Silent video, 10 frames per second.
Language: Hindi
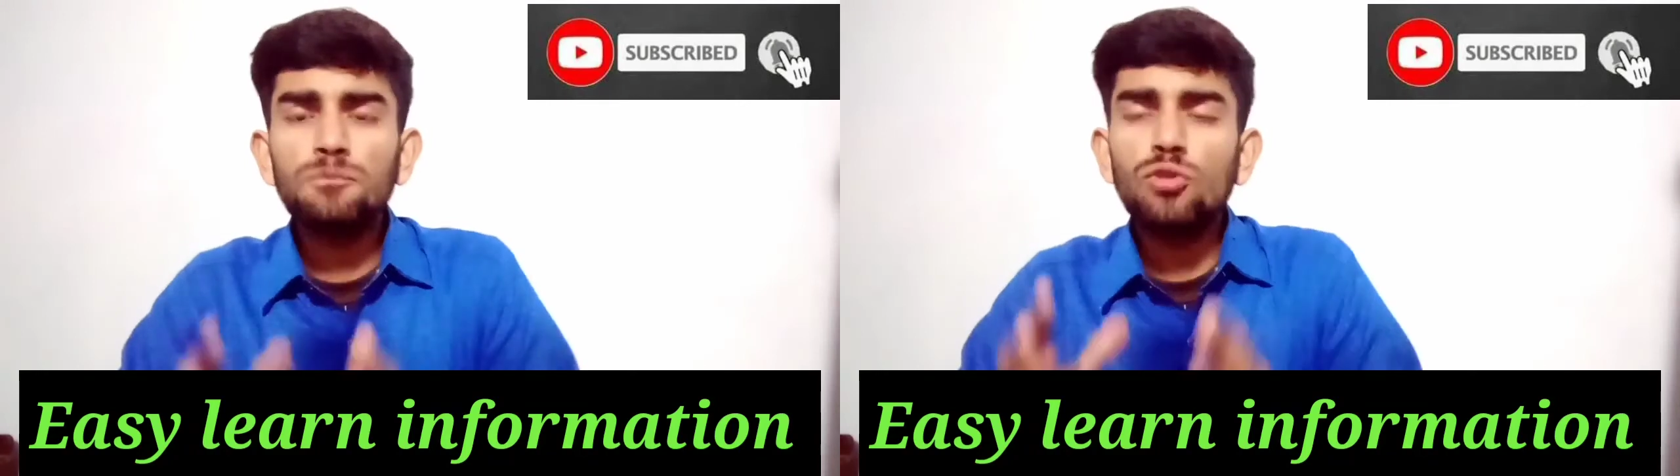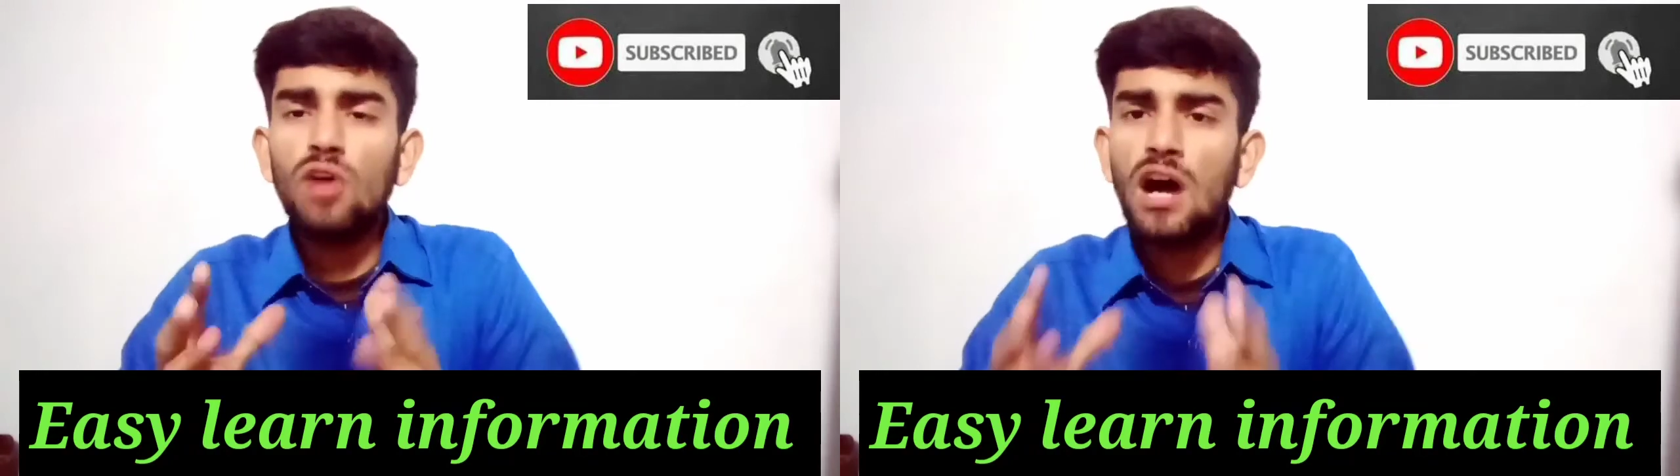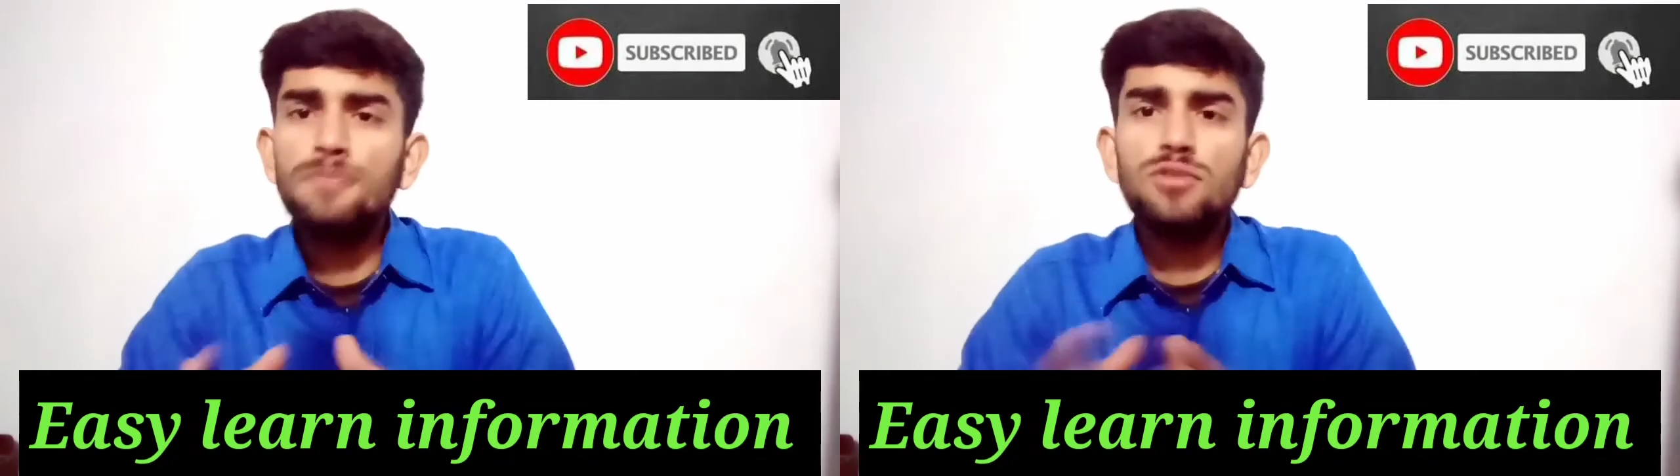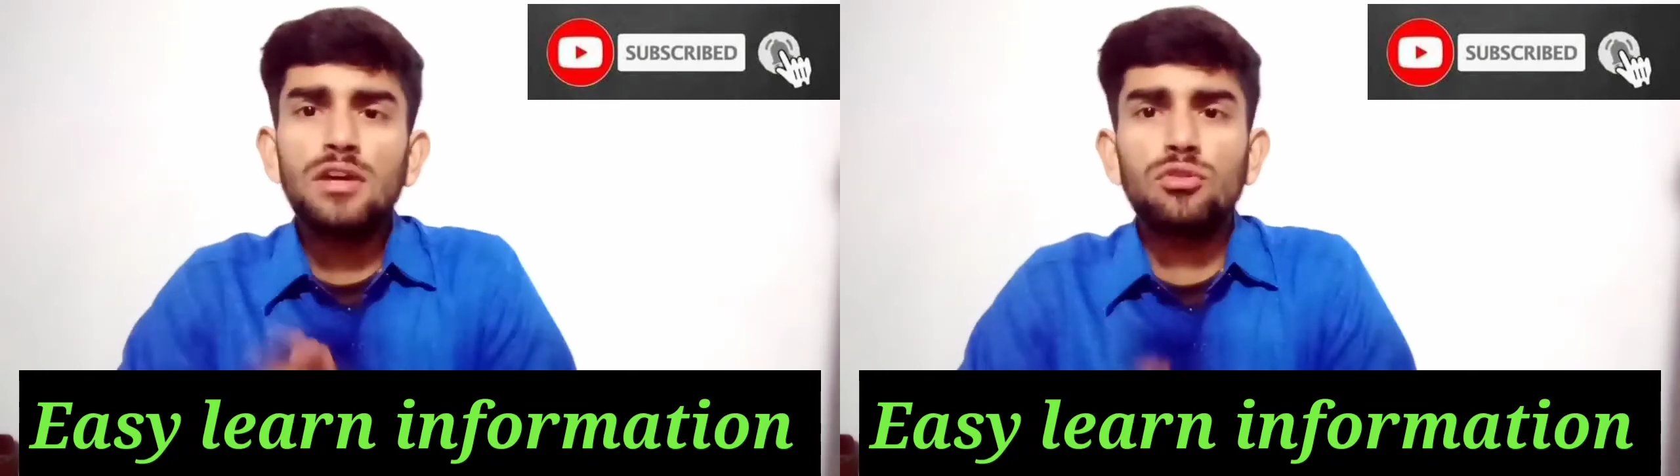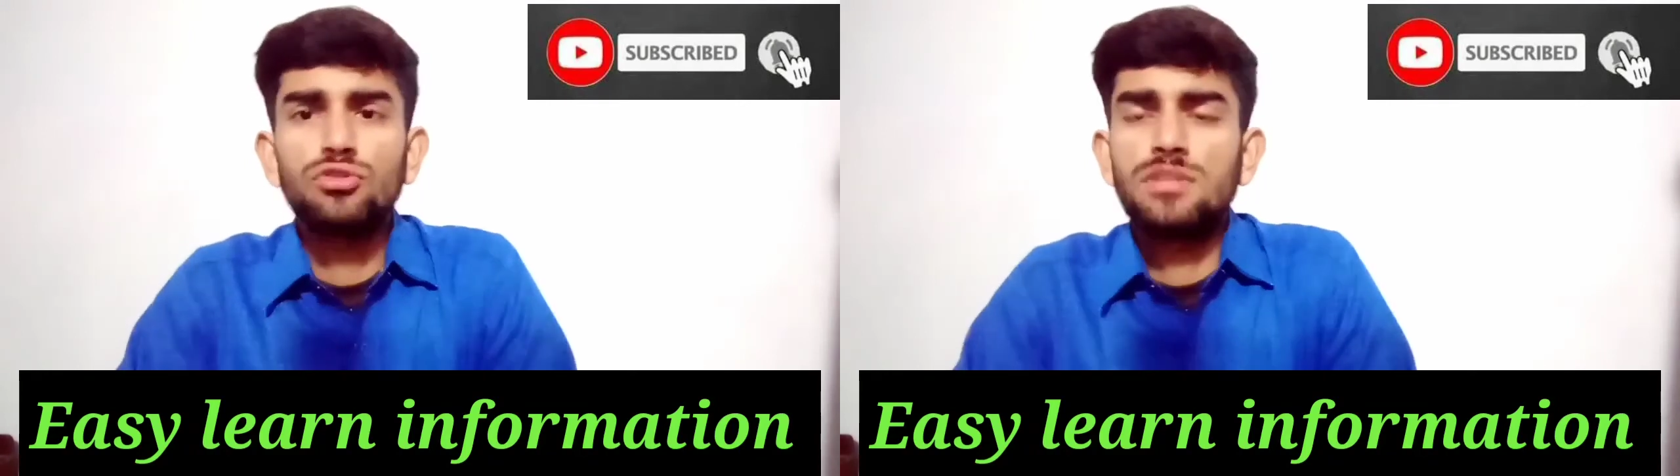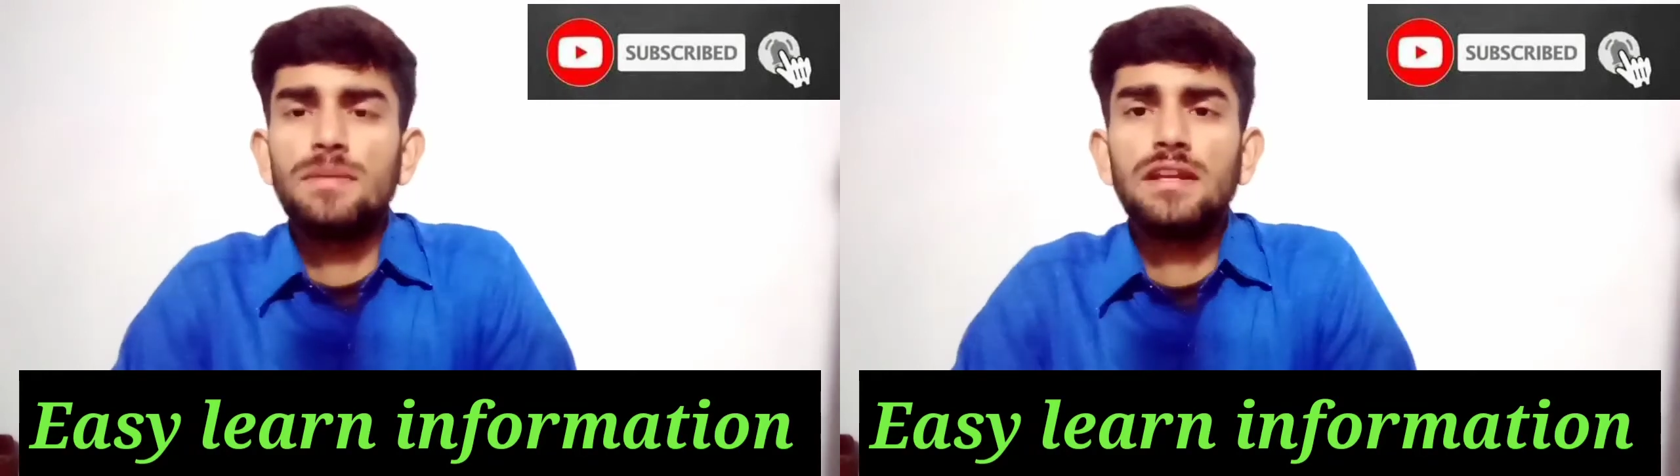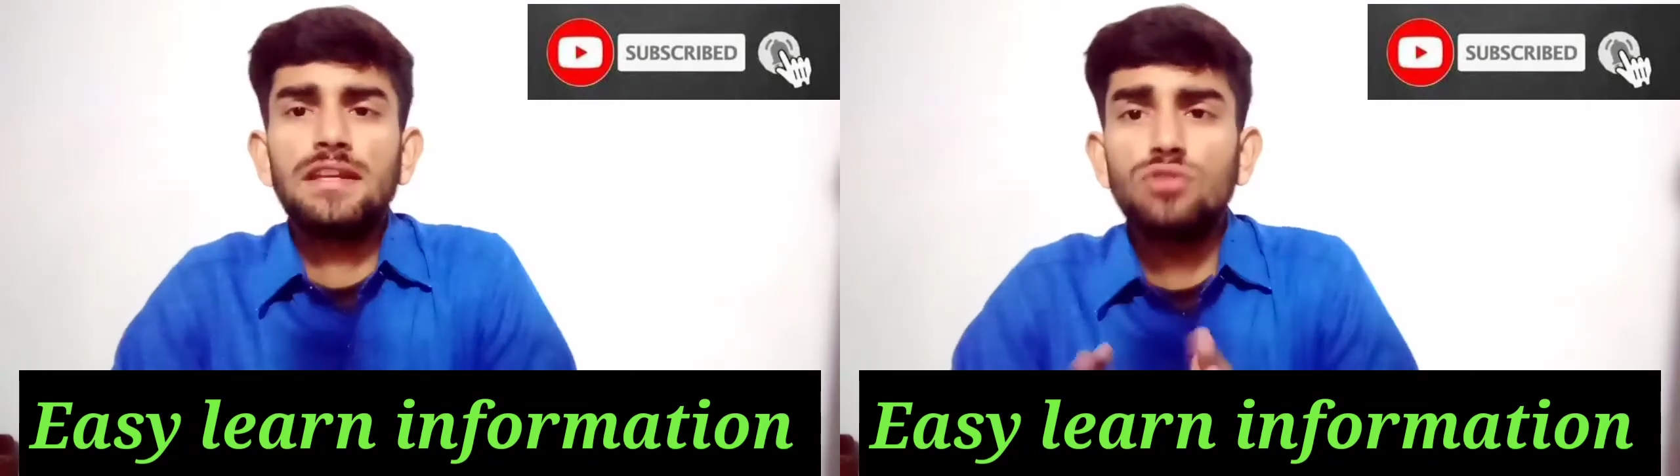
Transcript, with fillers: तो आप जो है कॉन्स्टेबल की